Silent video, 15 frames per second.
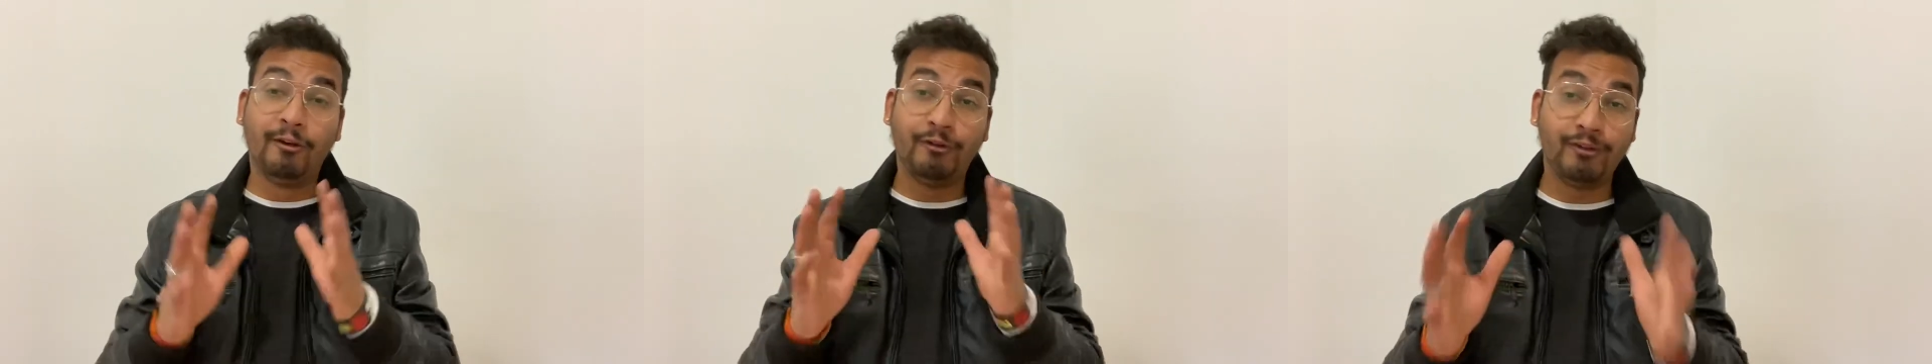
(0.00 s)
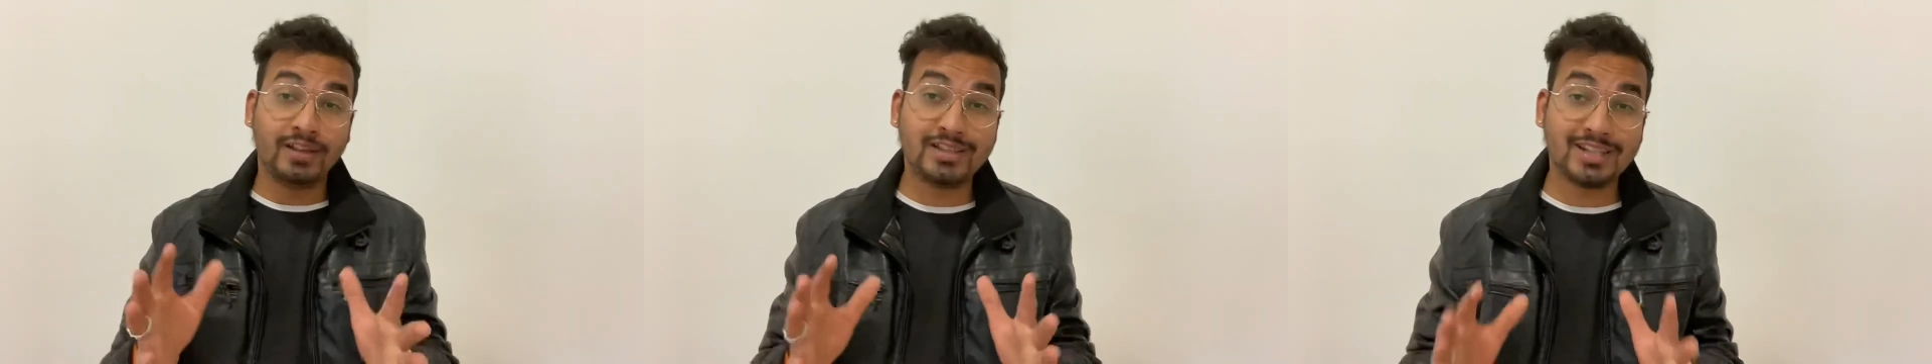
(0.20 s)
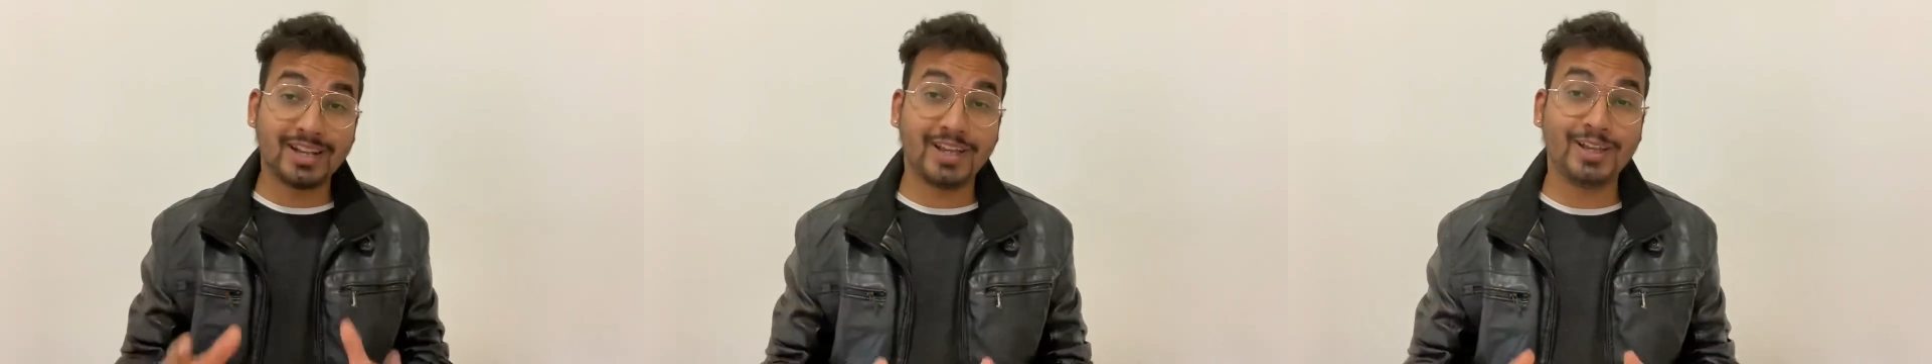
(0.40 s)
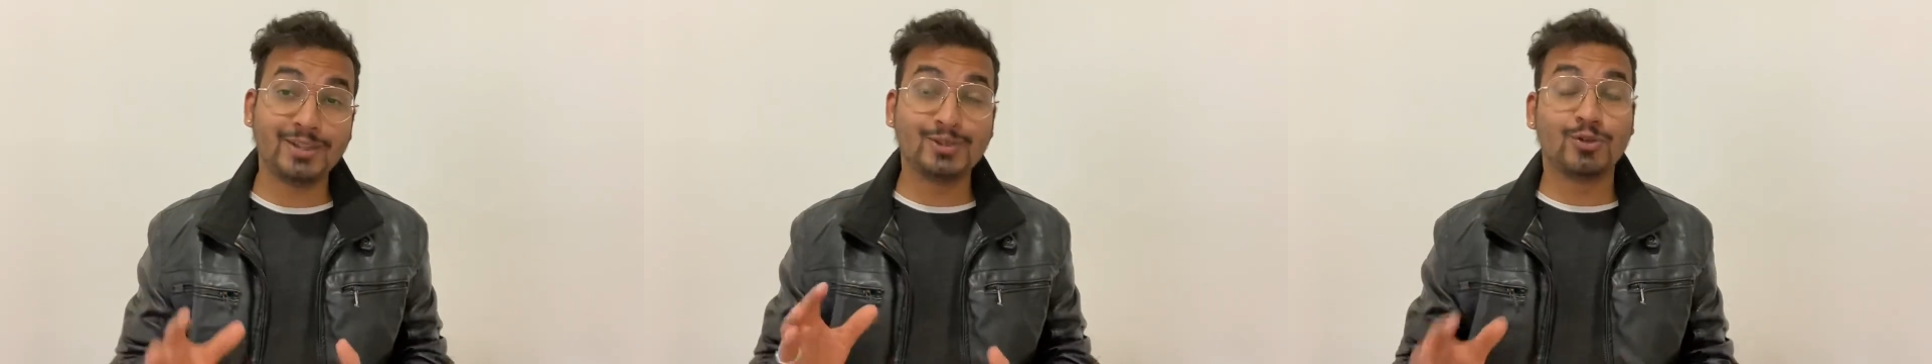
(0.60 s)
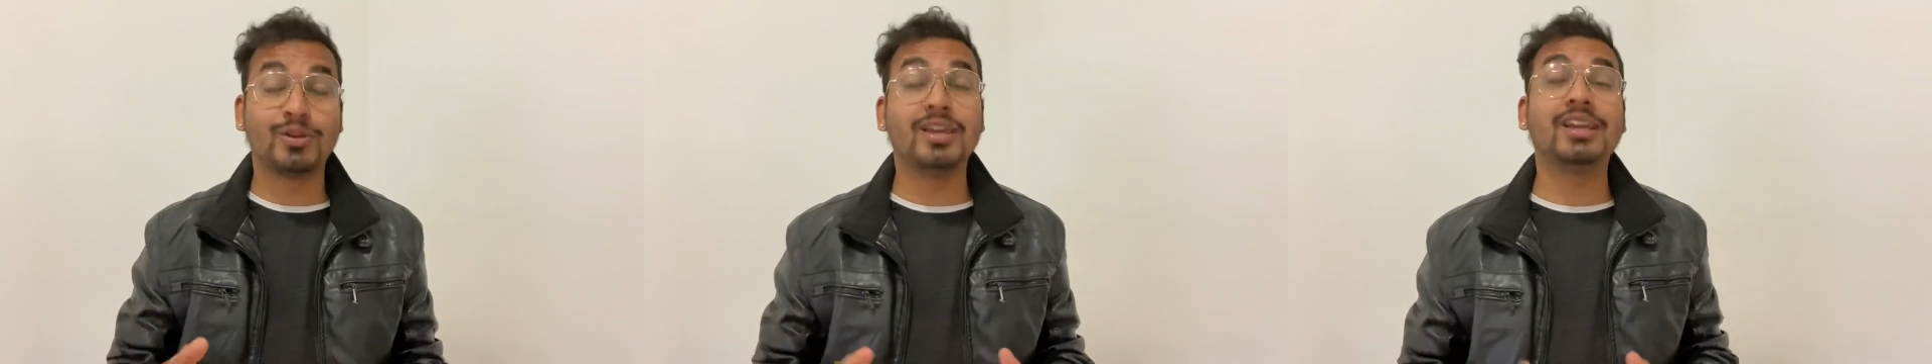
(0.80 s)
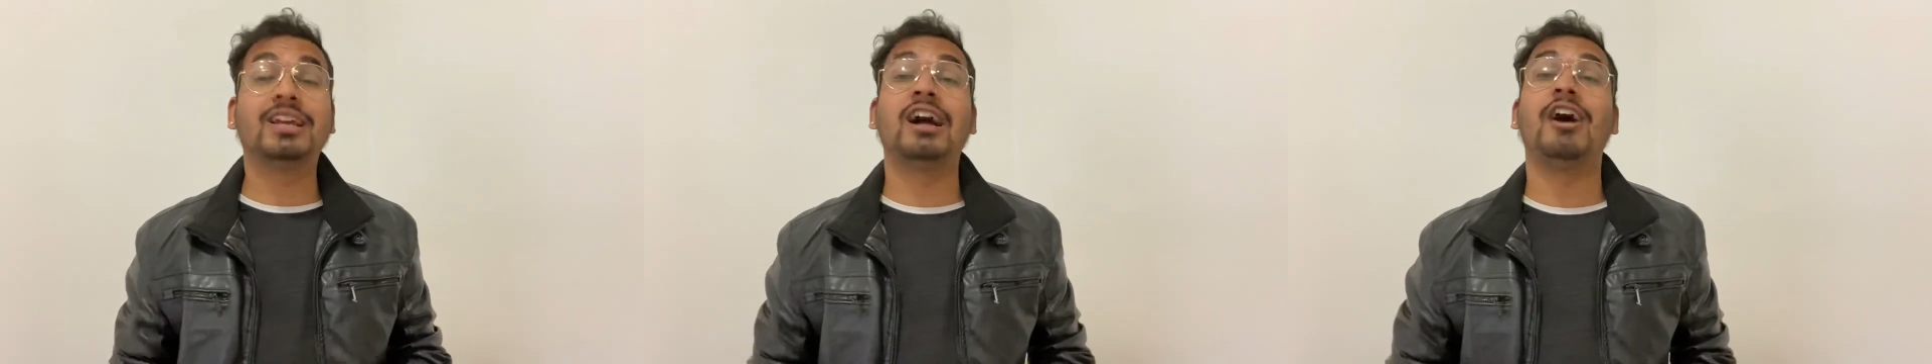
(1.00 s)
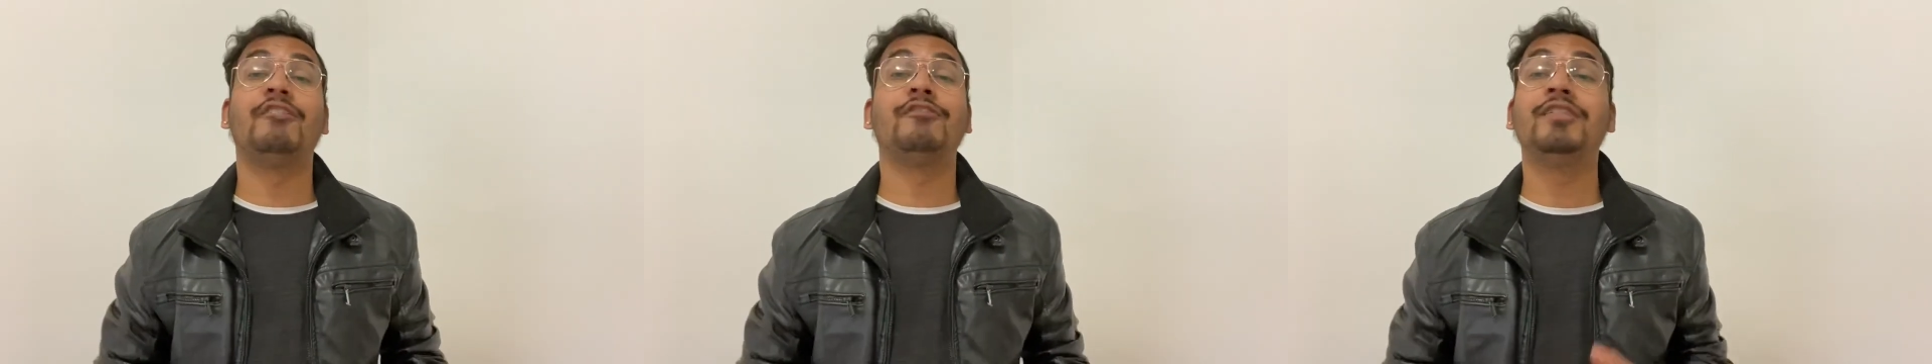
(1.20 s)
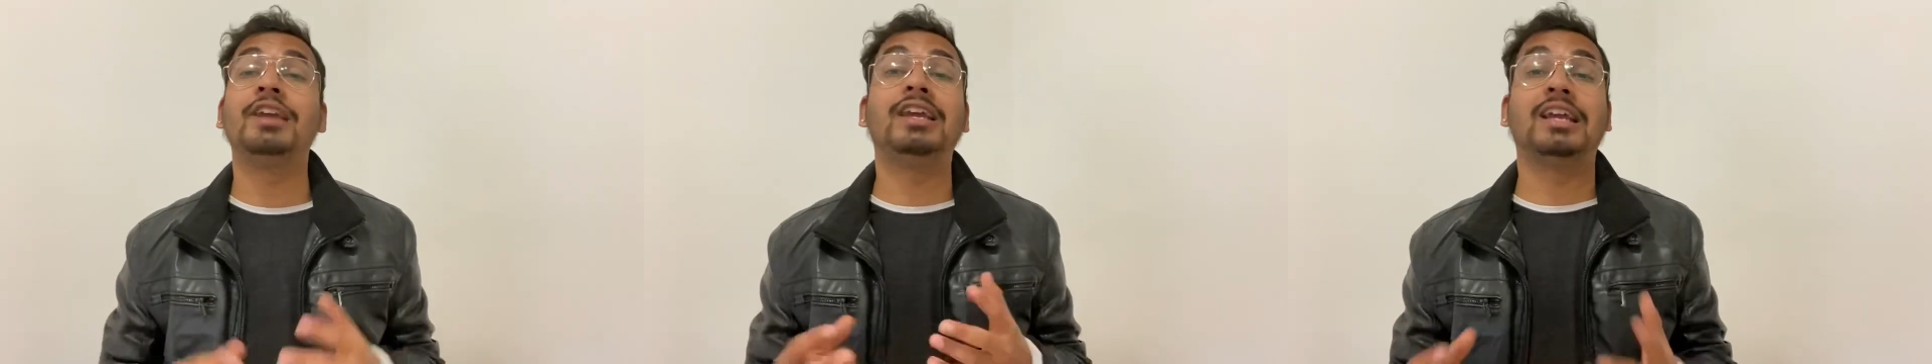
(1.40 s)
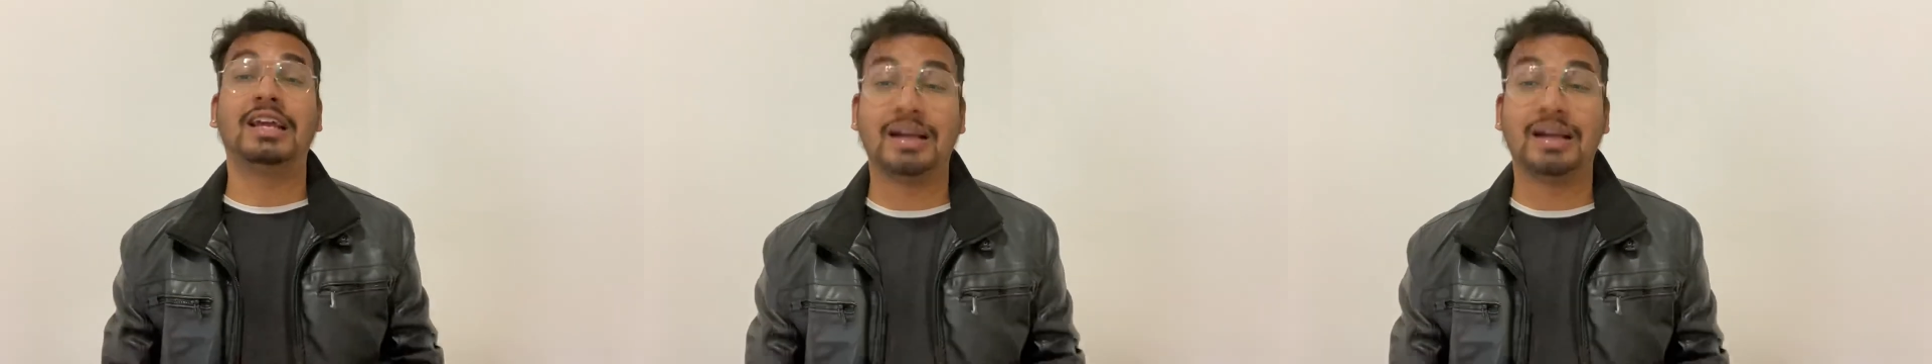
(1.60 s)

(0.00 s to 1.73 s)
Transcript: फीस रहेगी जो कि काफी